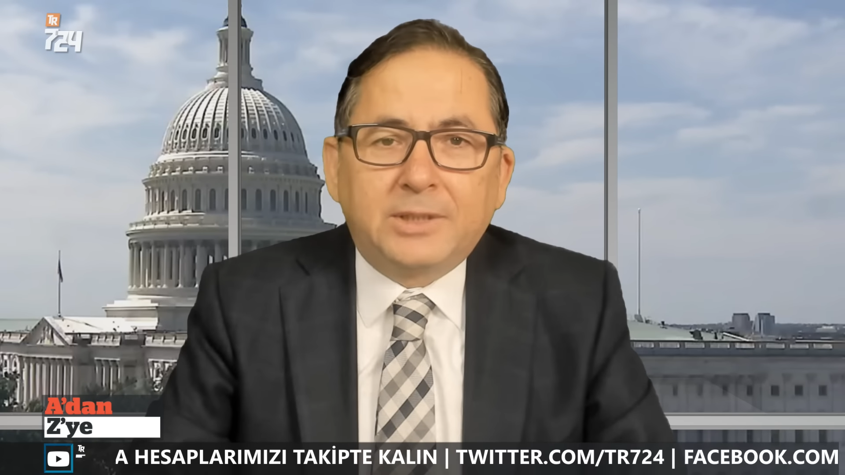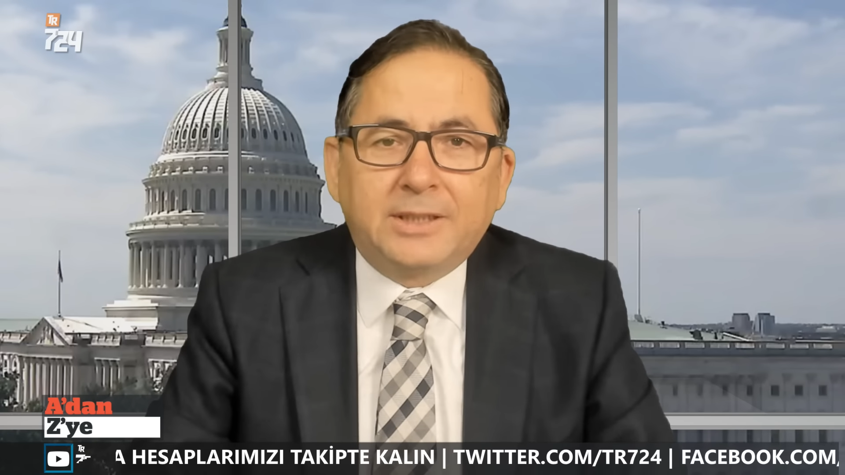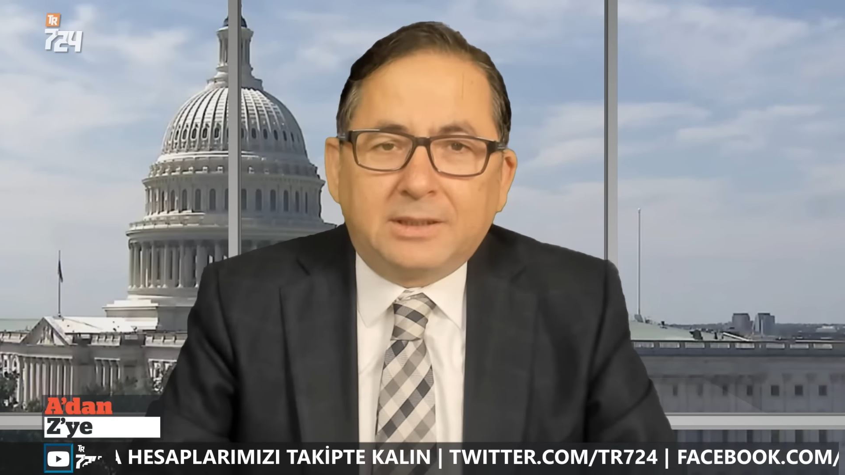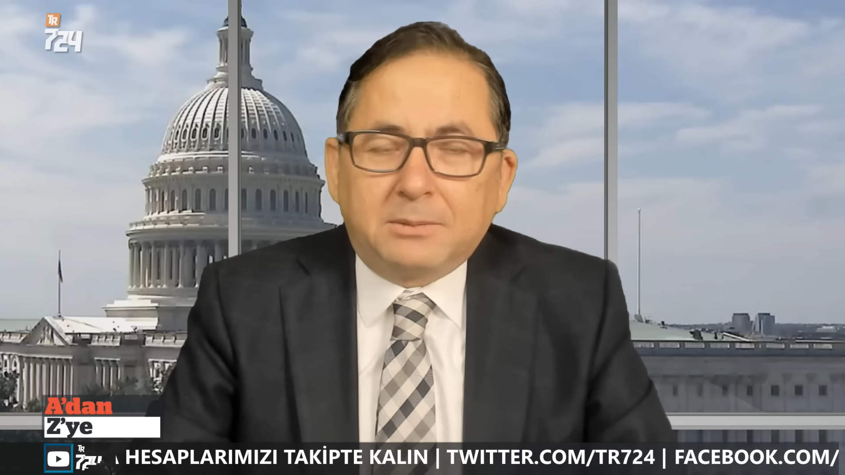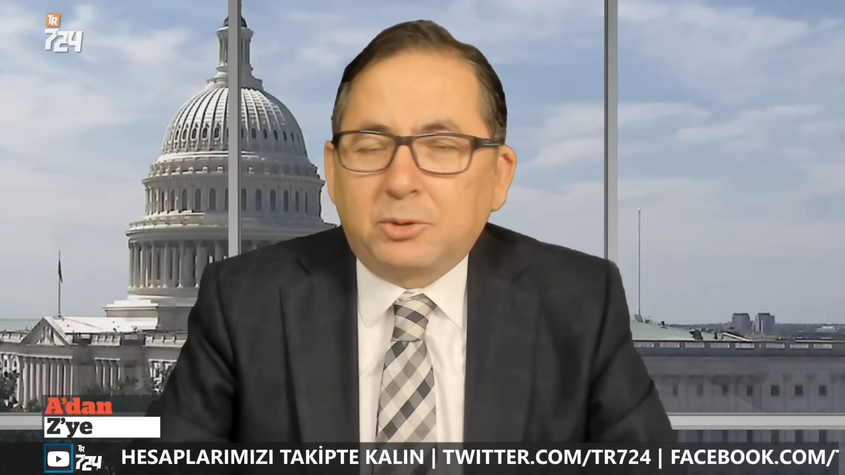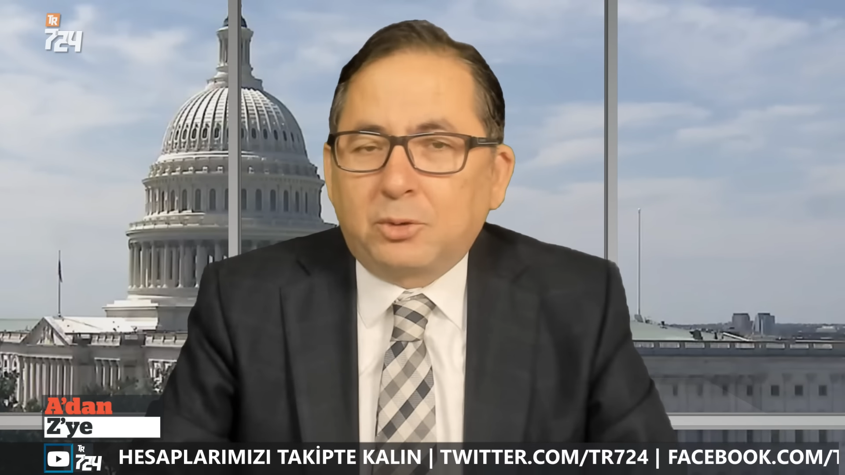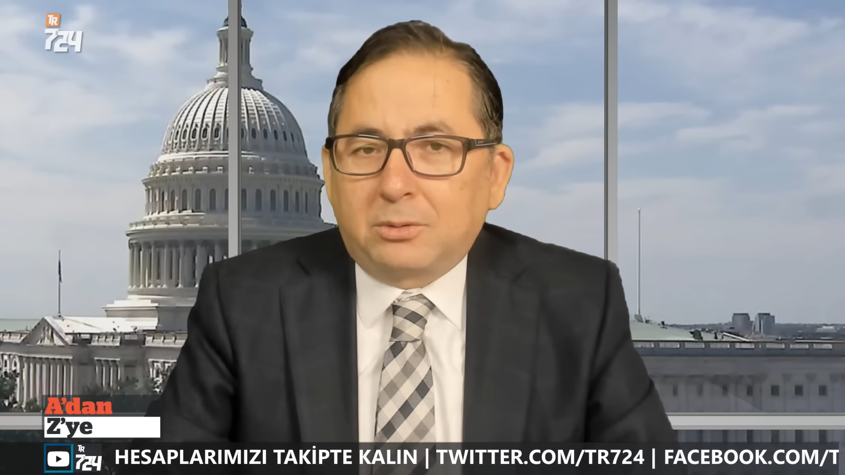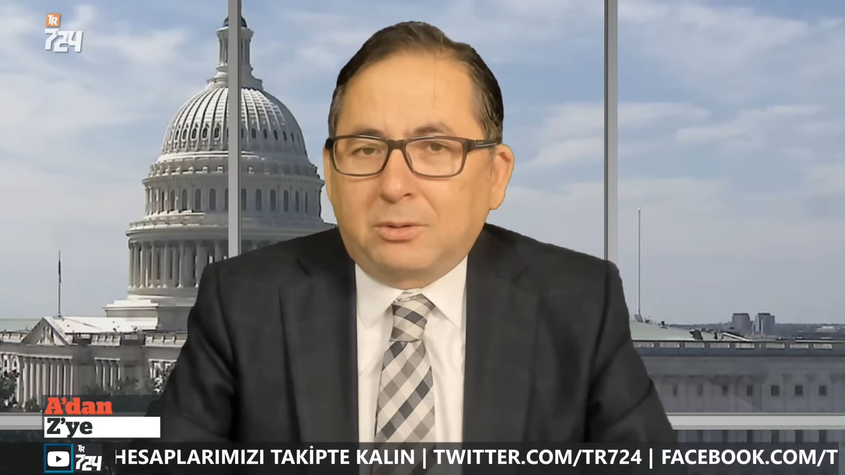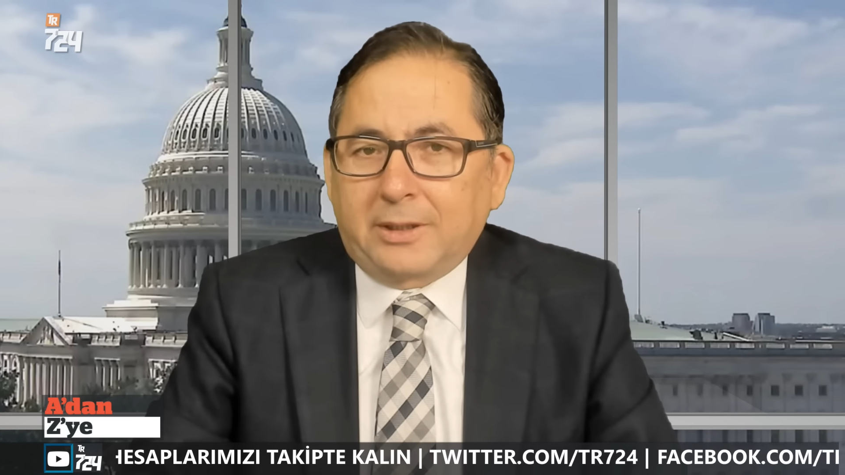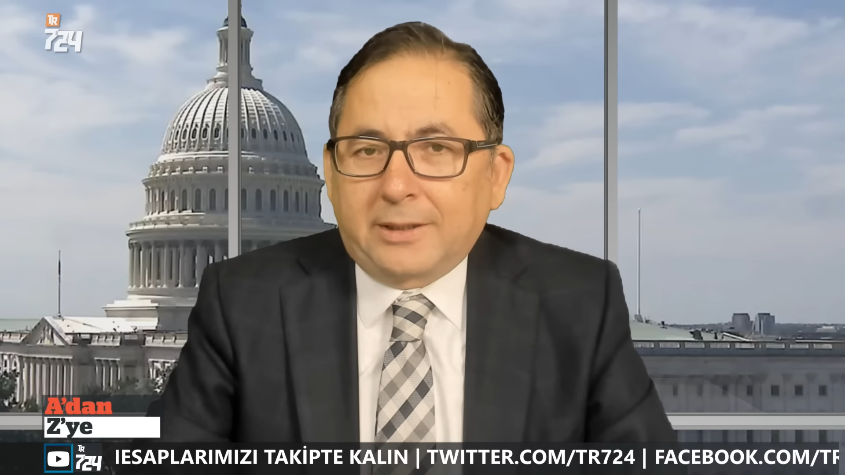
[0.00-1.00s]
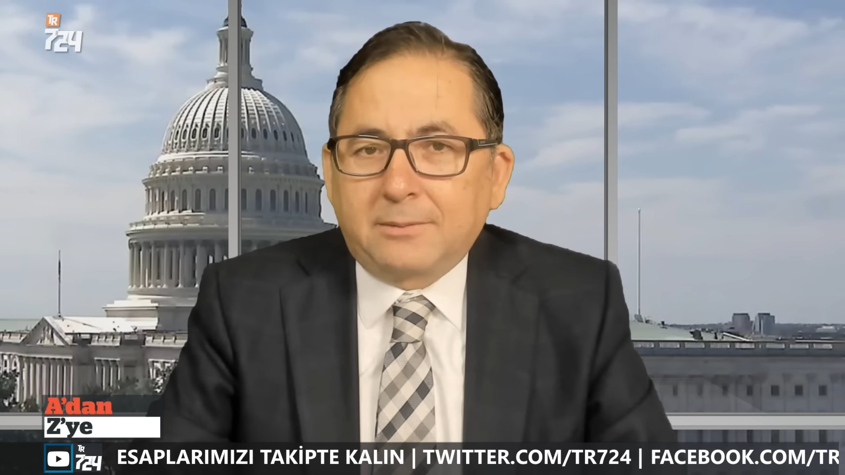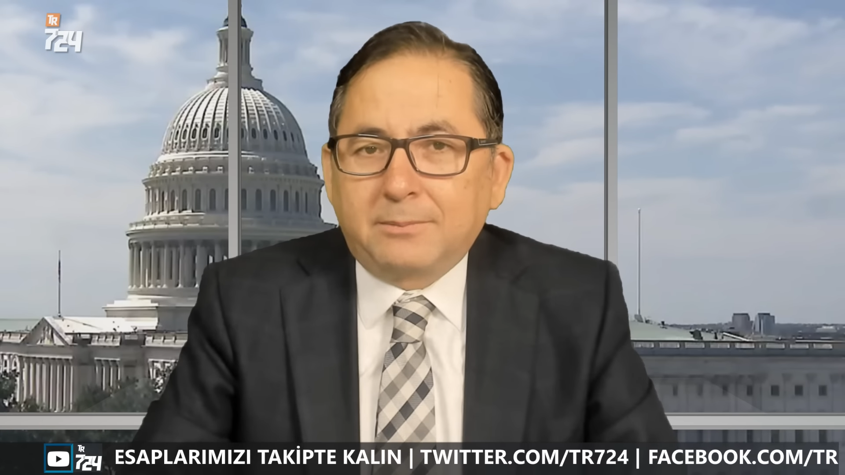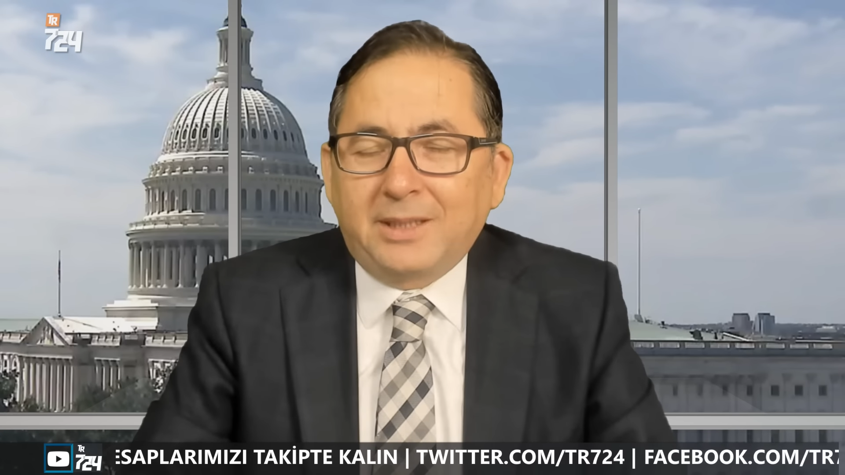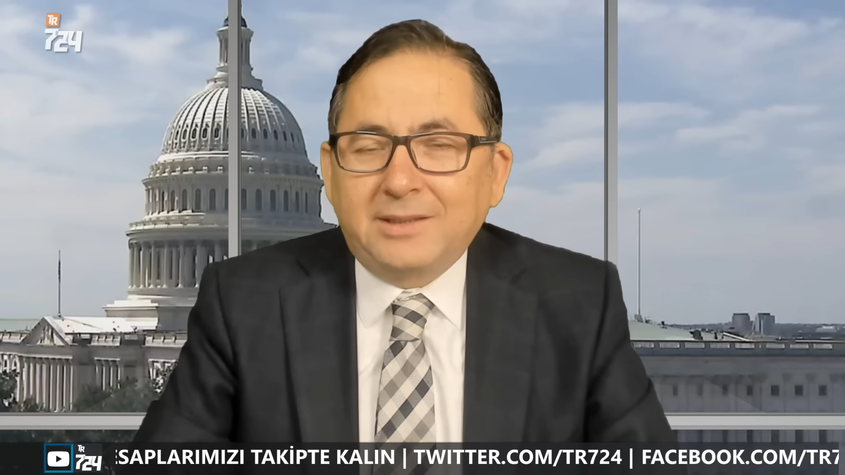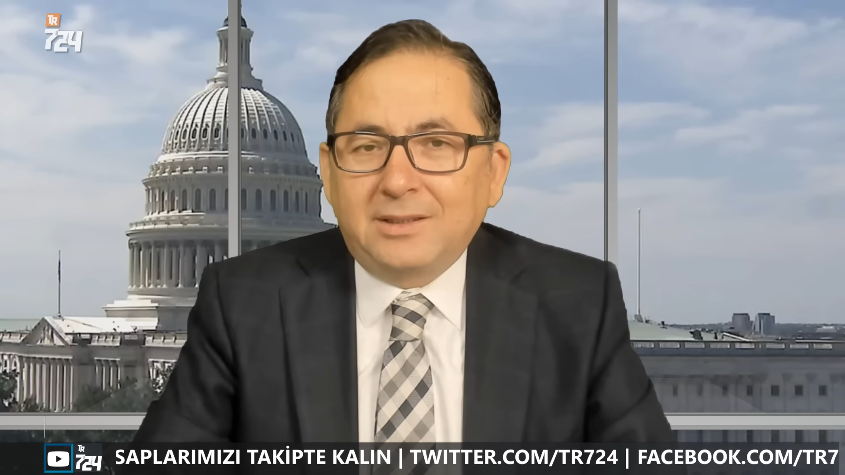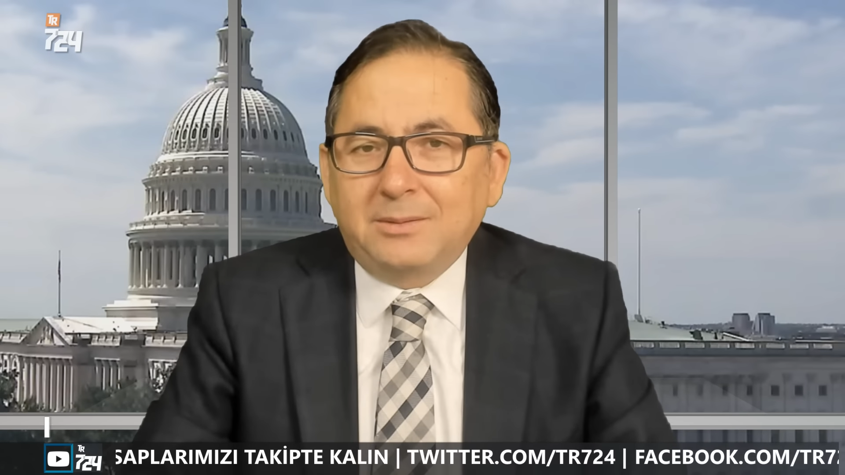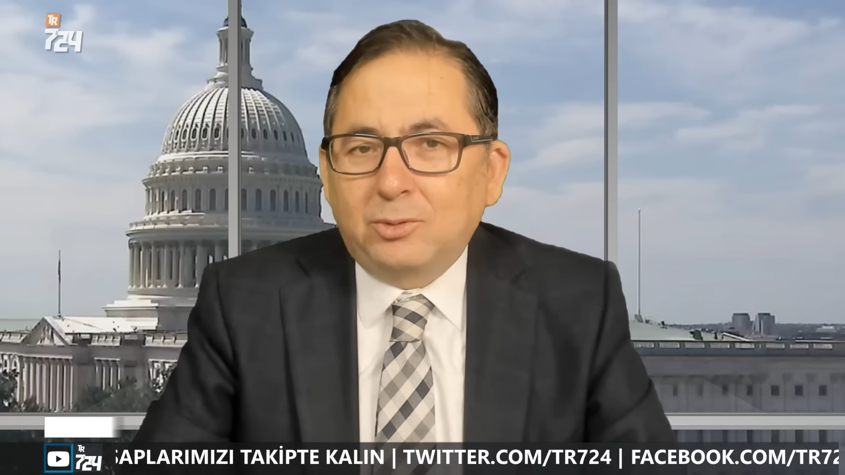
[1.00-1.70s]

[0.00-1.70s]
teyit etmiş oluyorlar. Benzeri